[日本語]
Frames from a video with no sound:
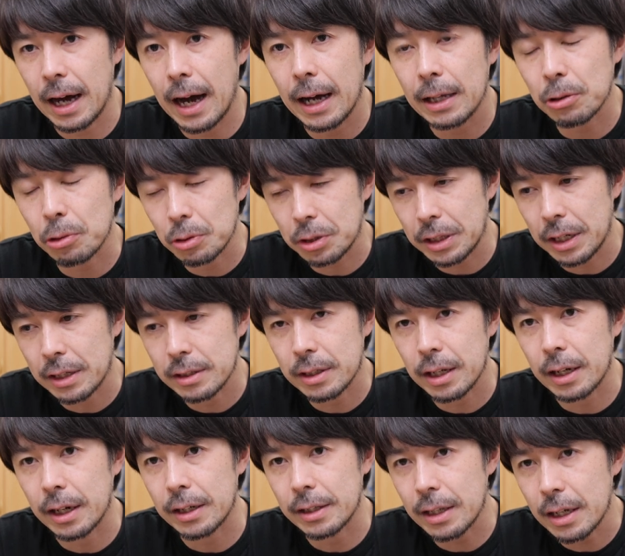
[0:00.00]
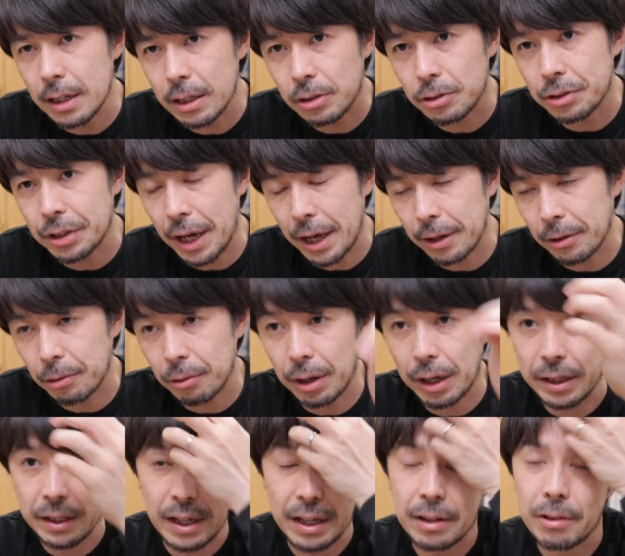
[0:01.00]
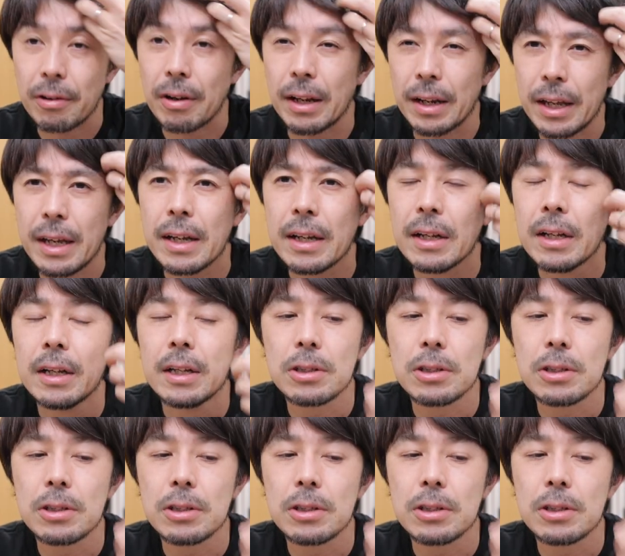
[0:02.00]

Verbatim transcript: アートディレクターがいたりクライアントがいたりとかね